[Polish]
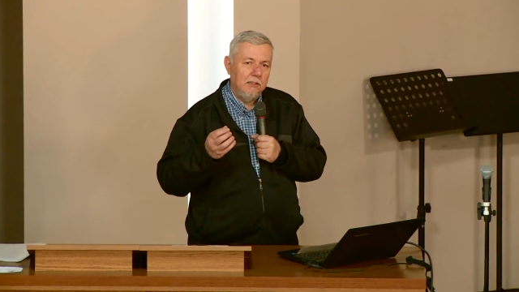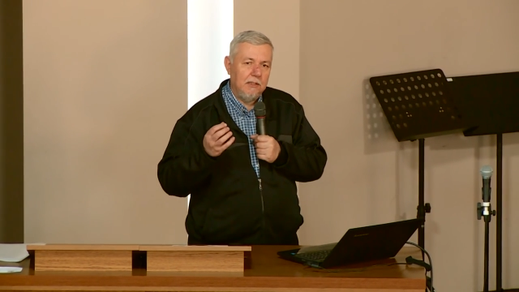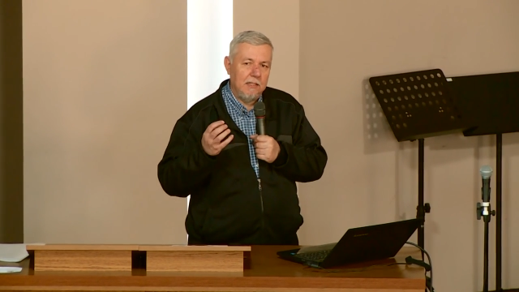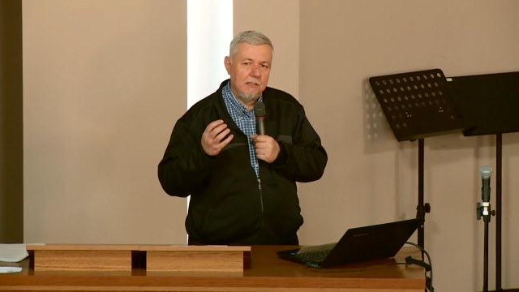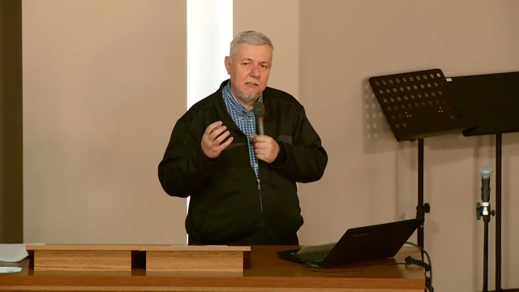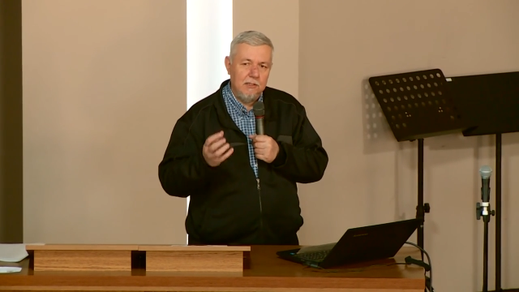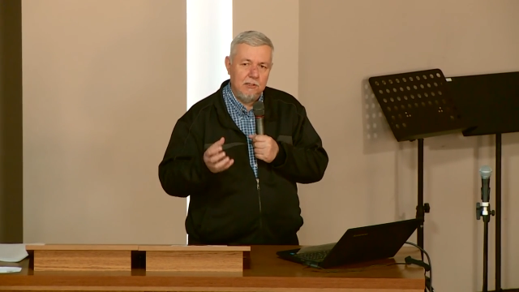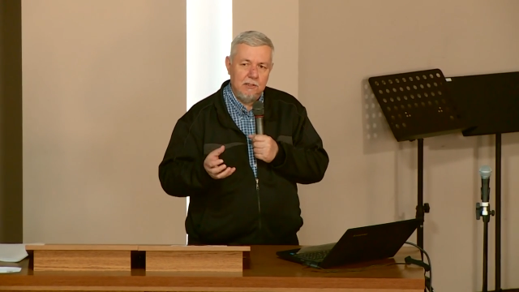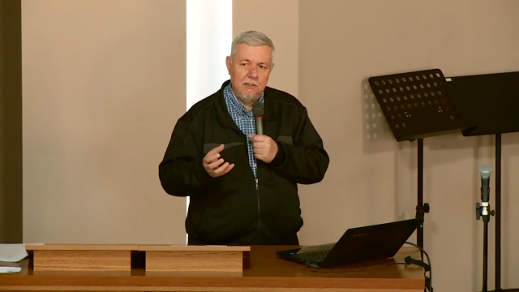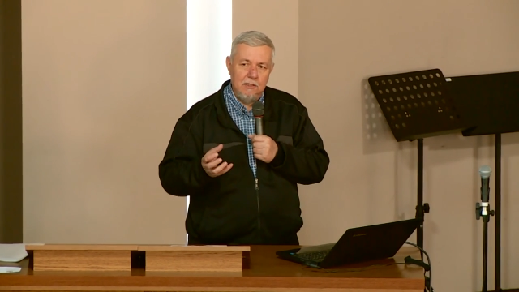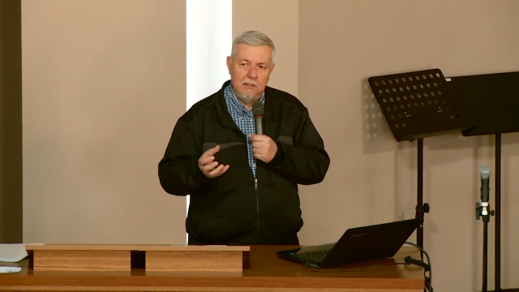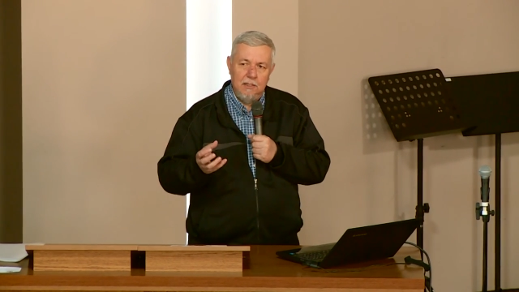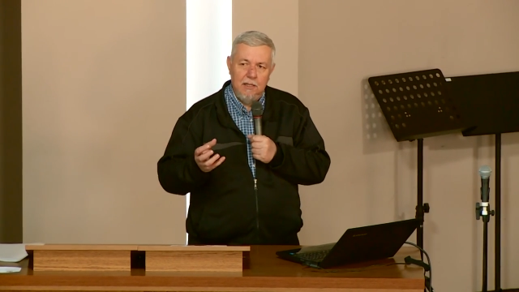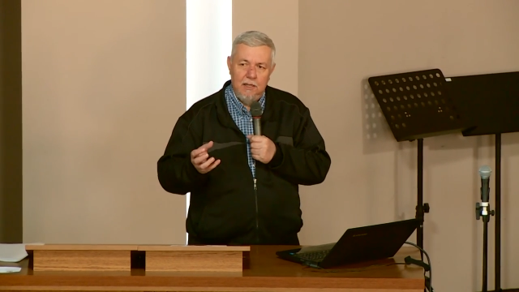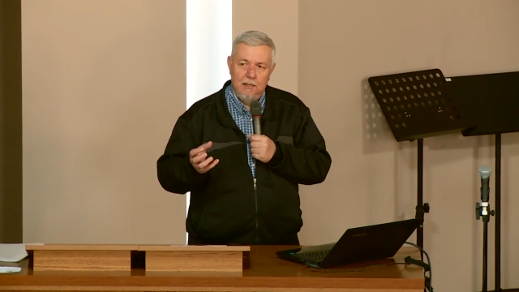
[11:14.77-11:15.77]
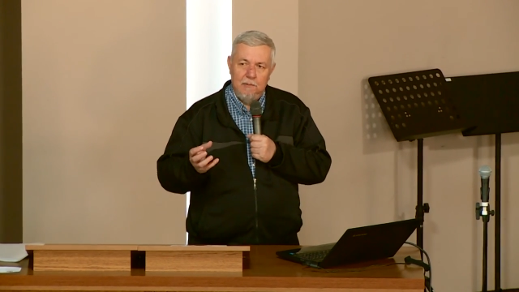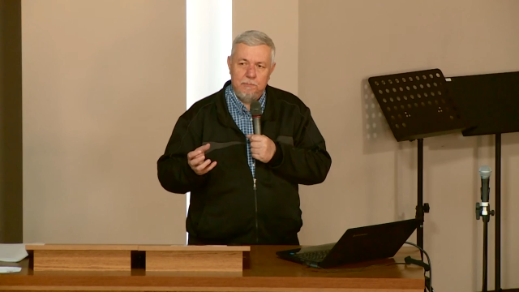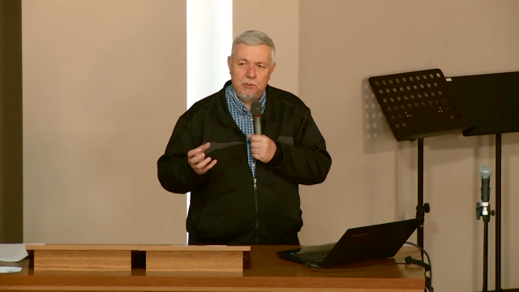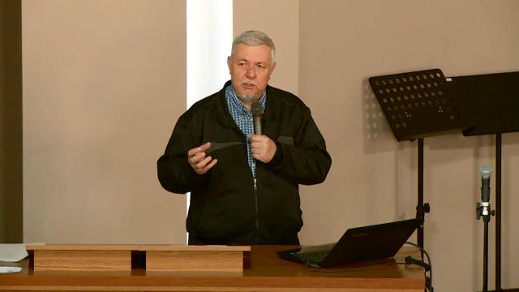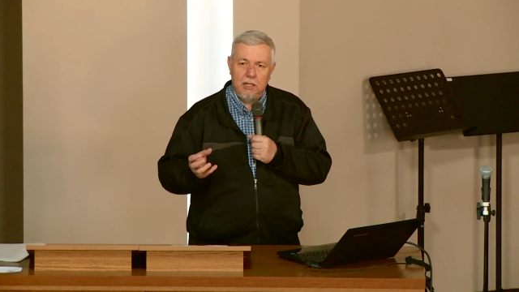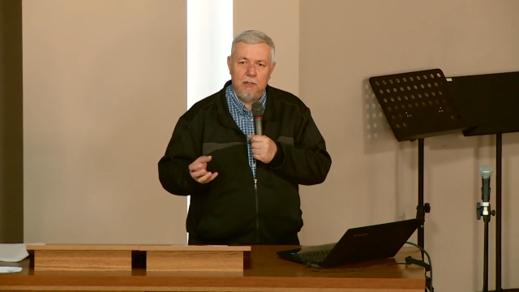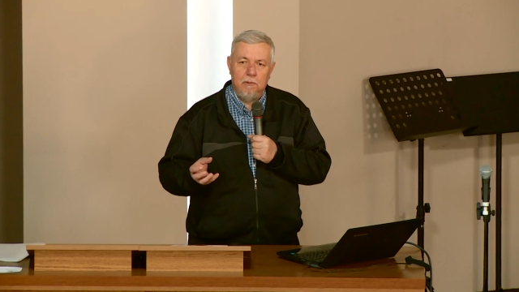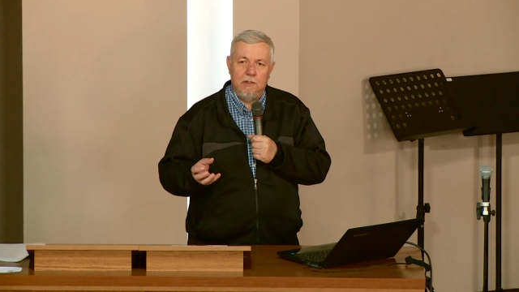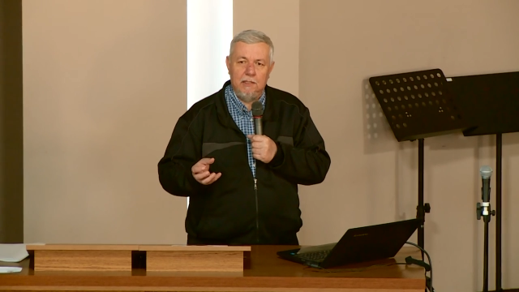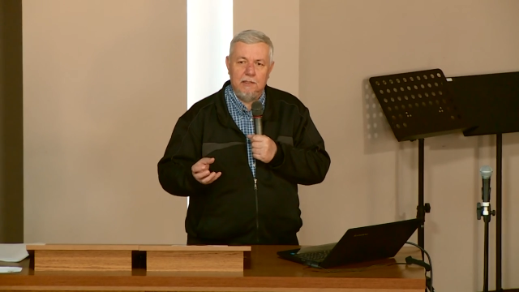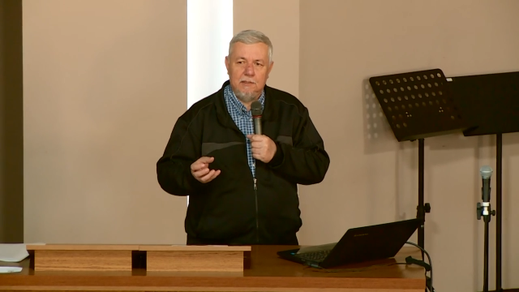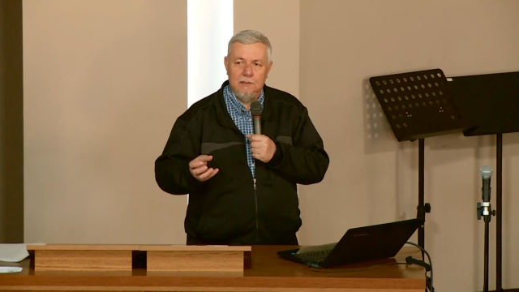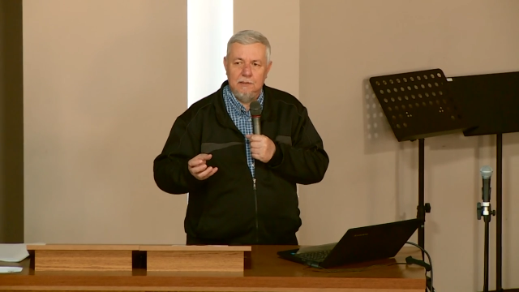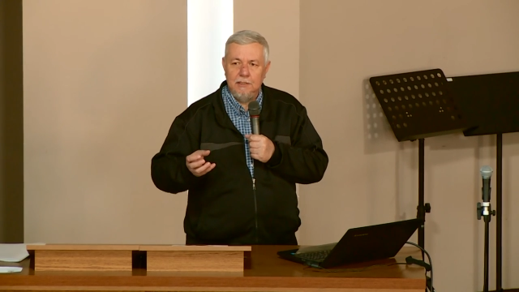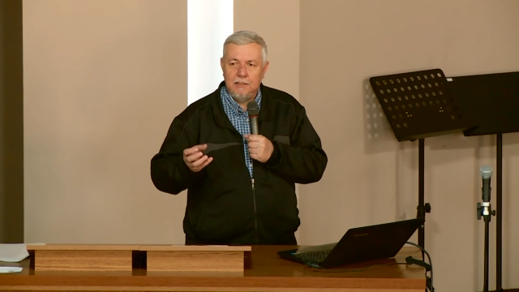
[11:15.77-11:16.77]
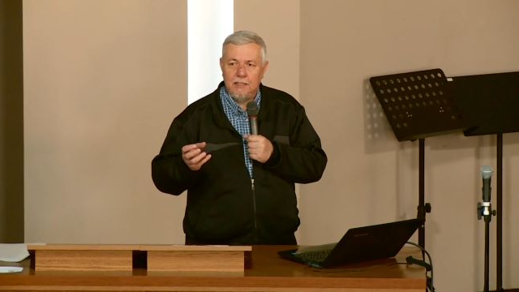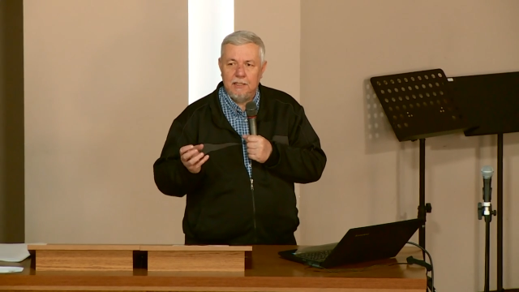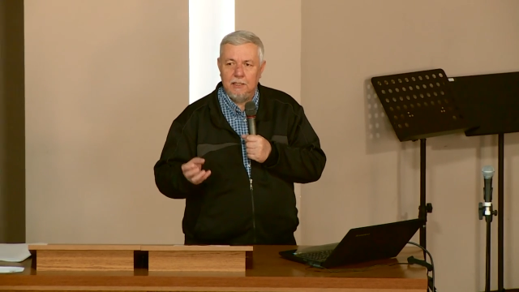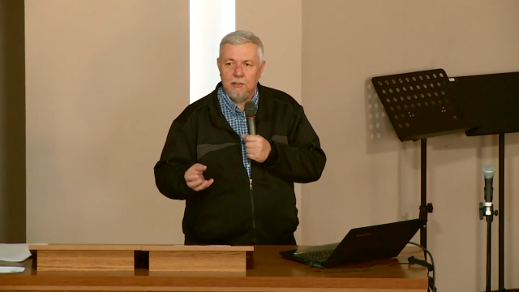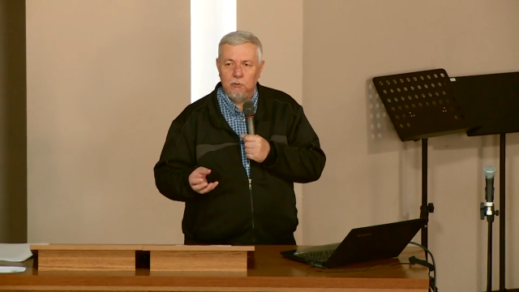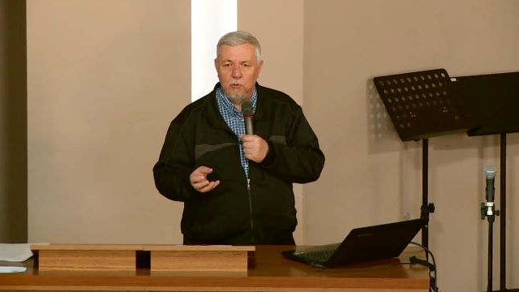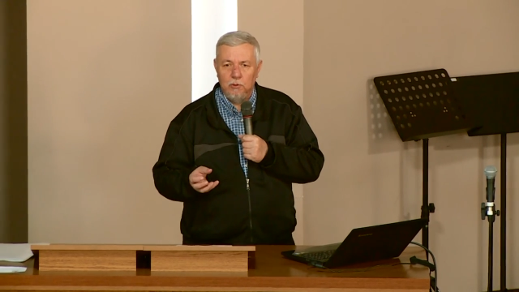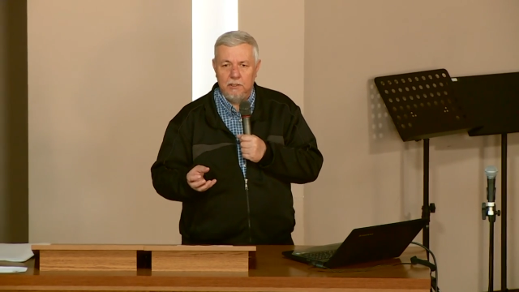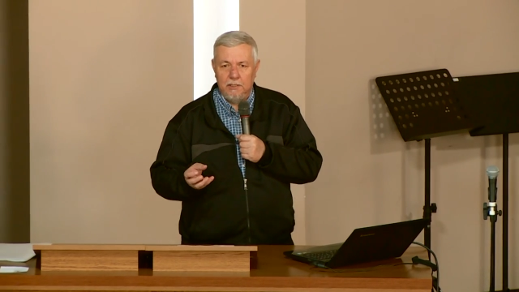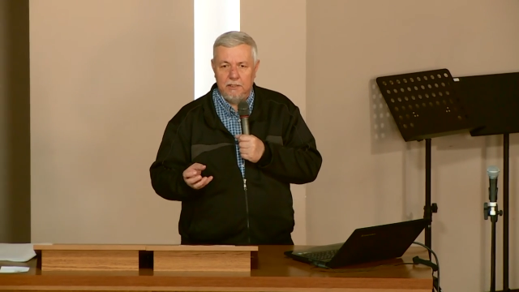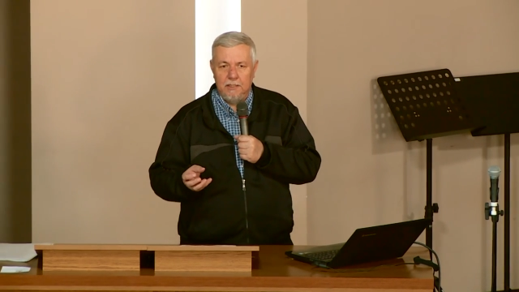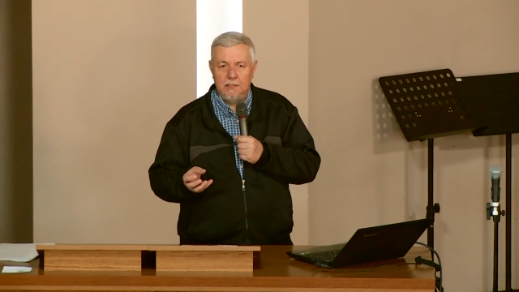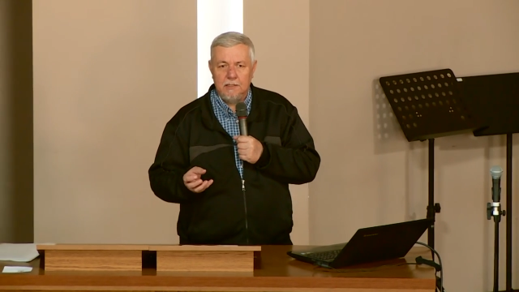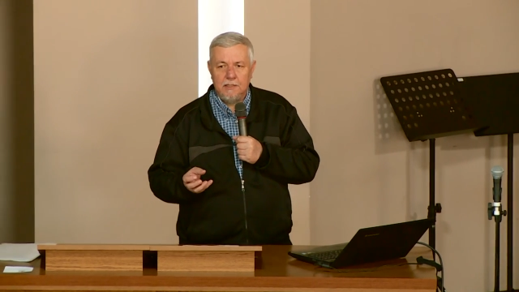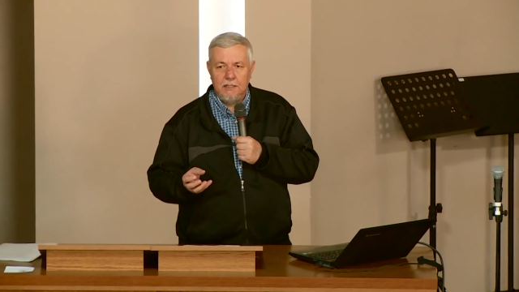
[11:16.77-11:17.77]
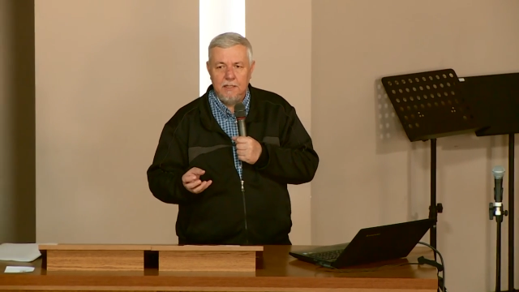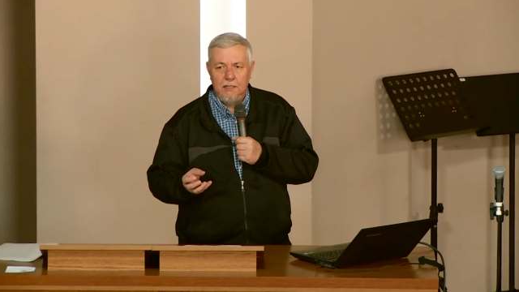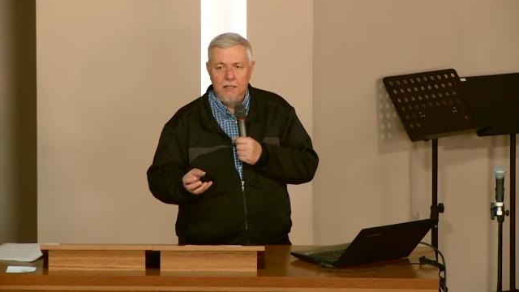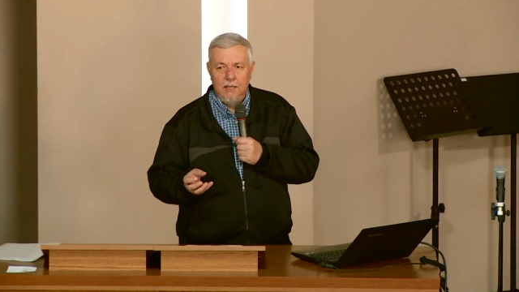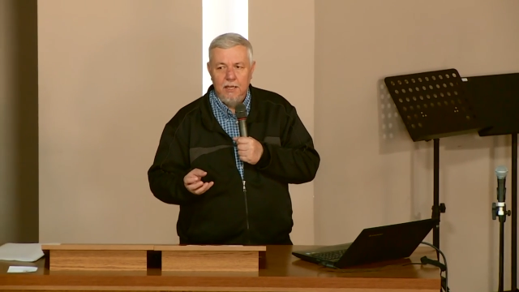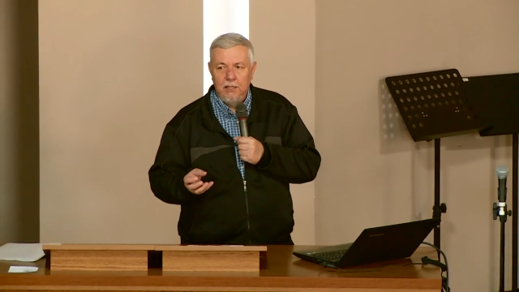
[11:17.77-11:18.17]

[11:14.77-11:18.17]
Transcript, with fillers: klasyczny przykład literatury greckiej,